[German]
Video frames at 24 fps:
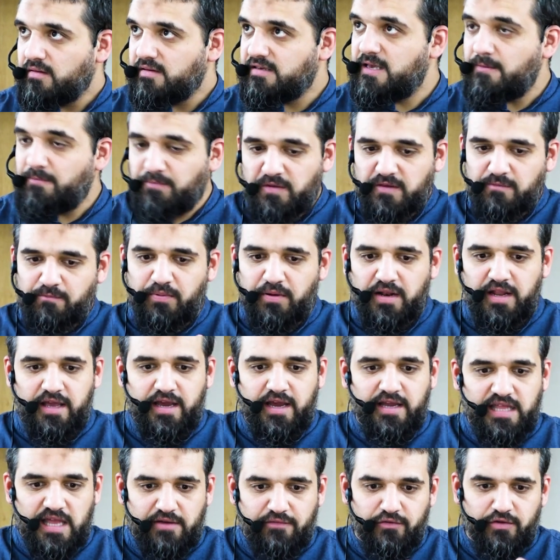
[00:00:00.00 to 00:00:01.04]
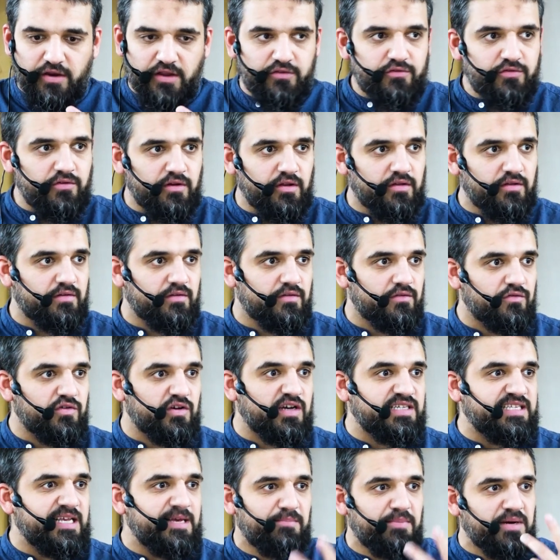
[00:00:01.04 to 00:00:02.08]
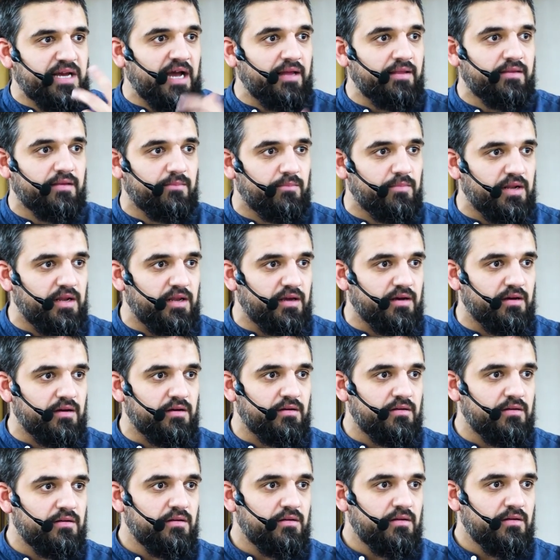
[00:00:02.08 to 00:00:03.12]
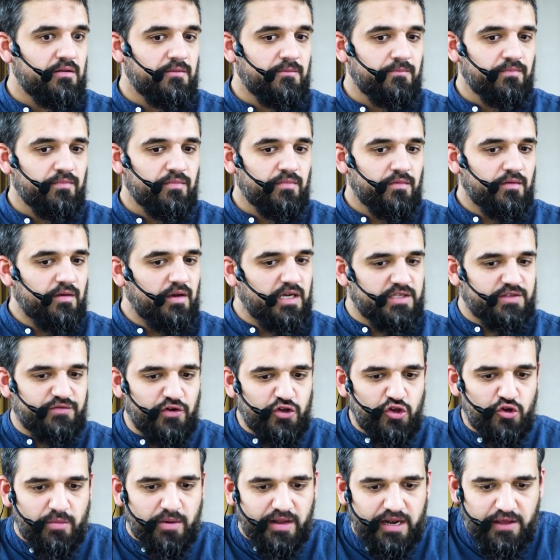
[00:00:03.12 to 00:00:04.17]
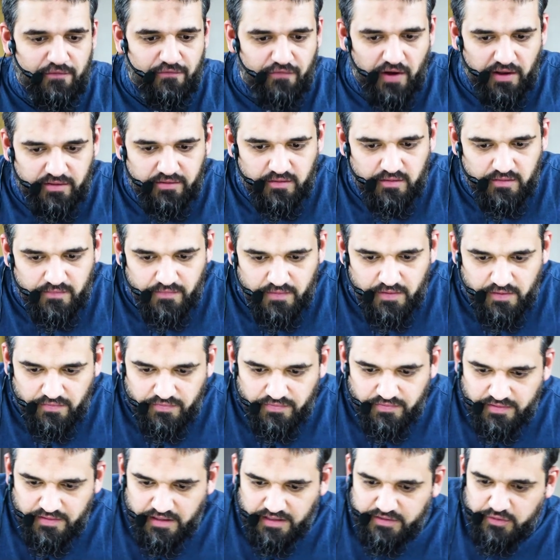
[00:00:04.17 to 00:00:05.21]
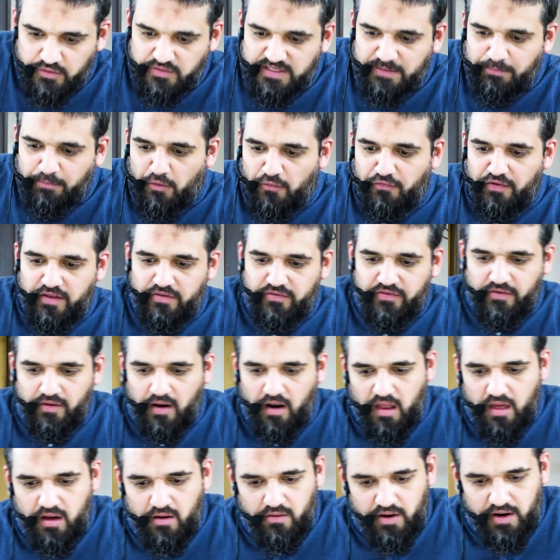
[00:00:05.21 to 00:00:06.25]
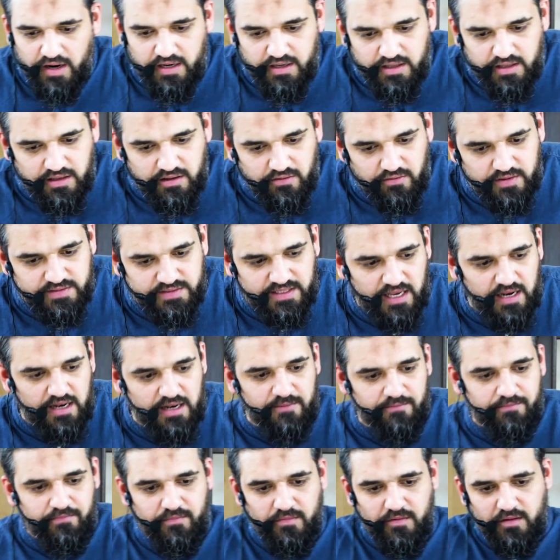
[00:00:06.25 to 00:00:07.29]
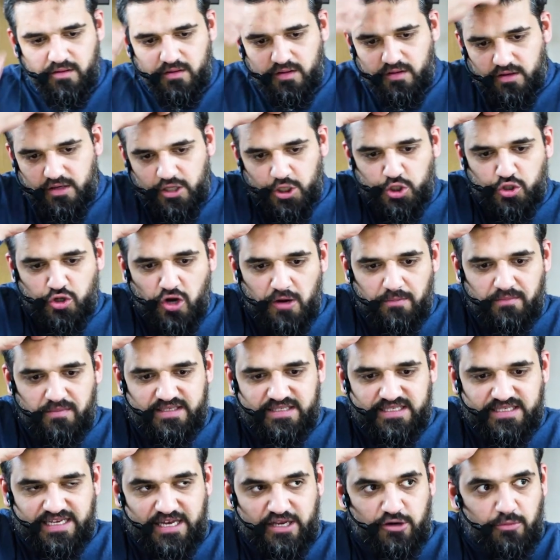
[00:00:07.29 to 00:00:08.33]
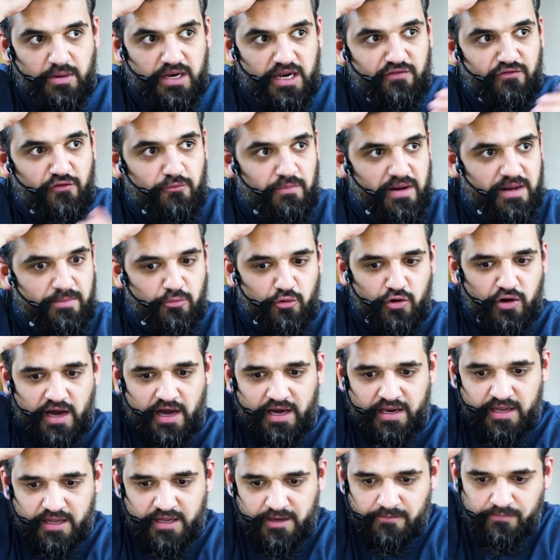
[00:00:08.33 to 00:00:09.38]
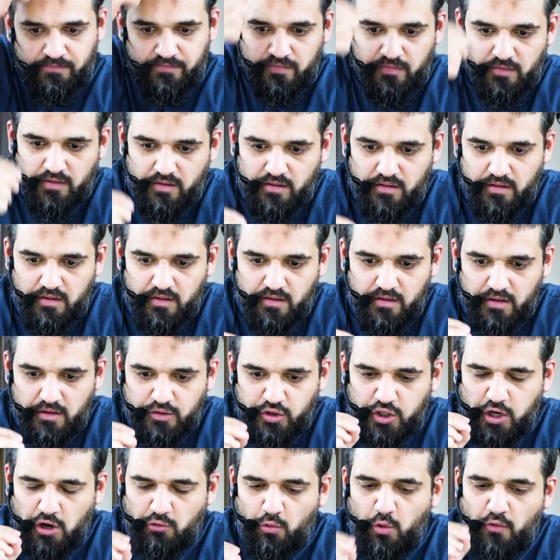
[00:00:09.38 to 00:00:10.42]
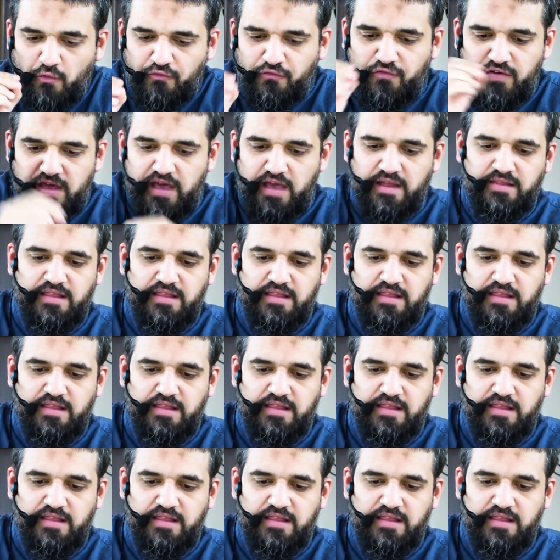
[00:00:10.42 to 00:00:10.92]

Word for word: gibt es Belege dafür? Natürlich, sogar sehr bekannte Belege. Es wird überliefert, dass unser Prophet sallallahu alaihi wasallam gestorben ist, ist eine Überlieferung bei Bukhari. توفي